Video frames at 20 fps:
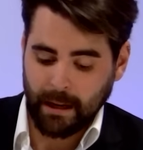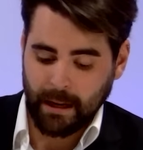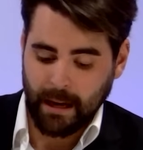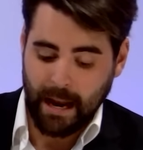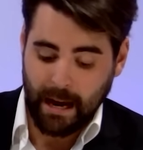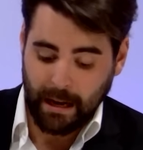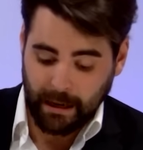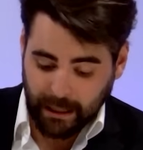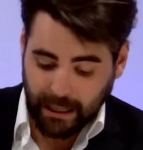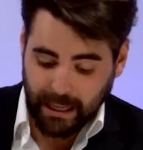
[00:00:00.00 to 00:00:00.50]

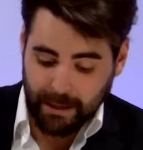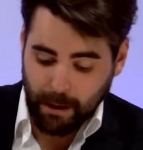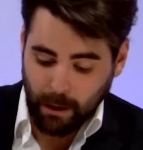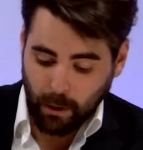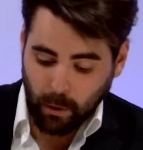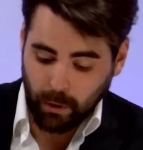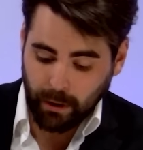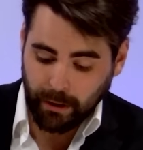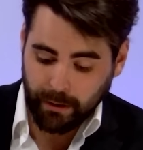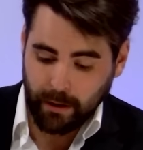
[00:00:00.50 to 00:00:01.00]
El régimen
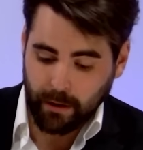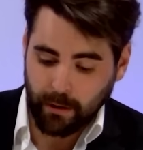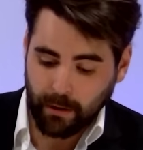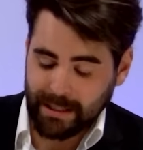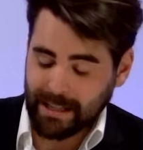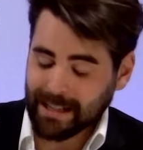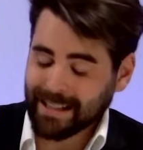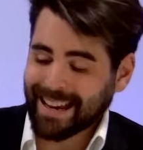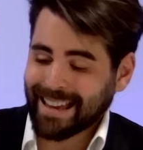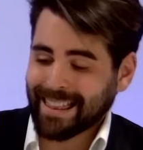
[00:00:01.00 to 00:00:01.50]
jurídico es
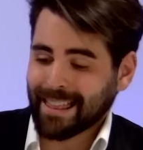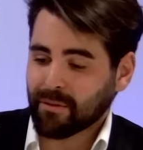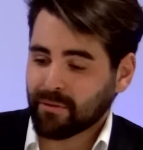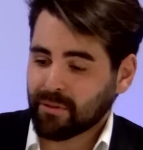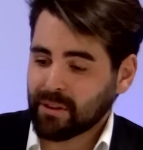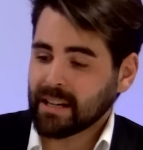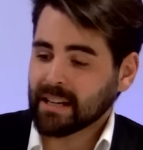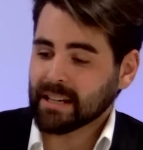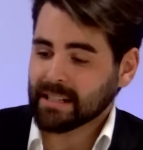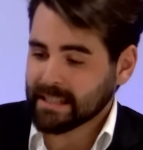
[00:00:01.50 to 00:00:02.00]
el que
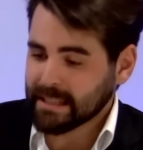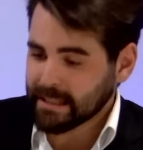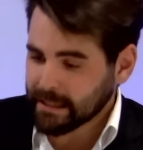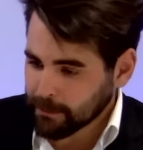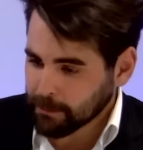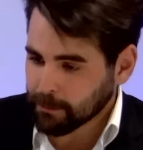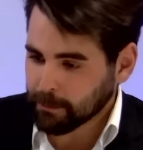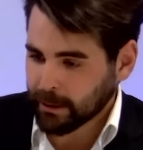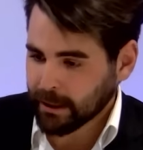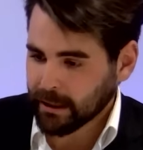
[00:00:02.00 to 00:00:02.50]
define
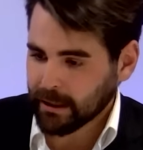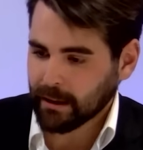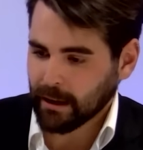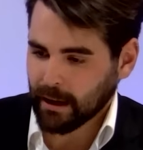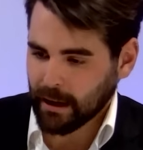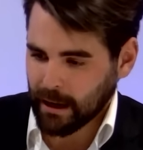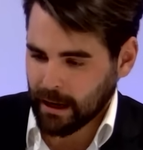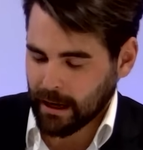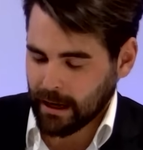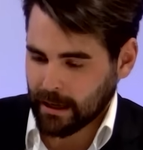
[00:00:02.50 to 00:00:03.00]
siempre
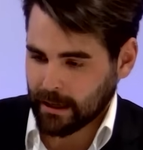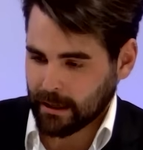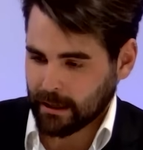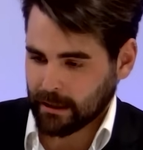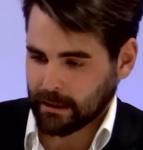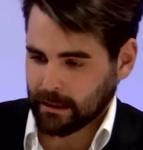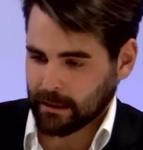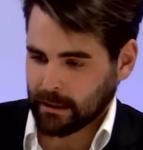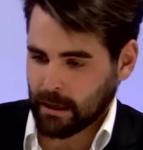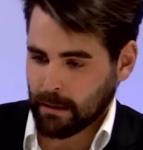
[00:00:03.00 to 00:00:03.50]

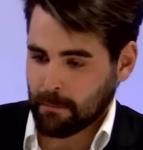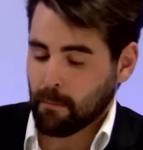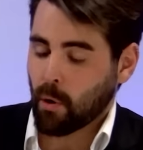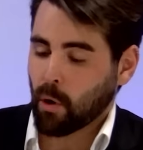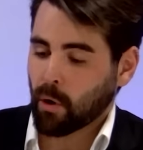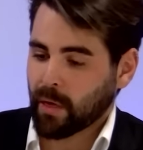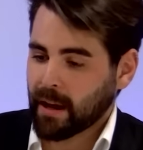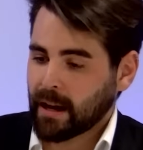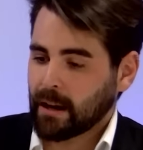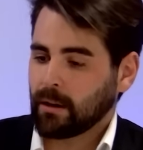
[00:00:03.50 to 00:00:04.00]
eh, el
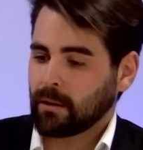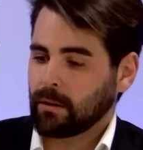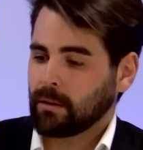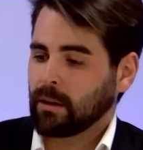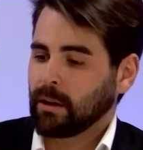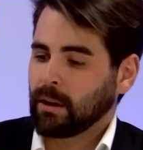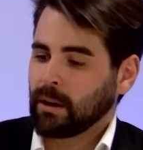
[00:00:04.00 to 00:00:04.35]
modelo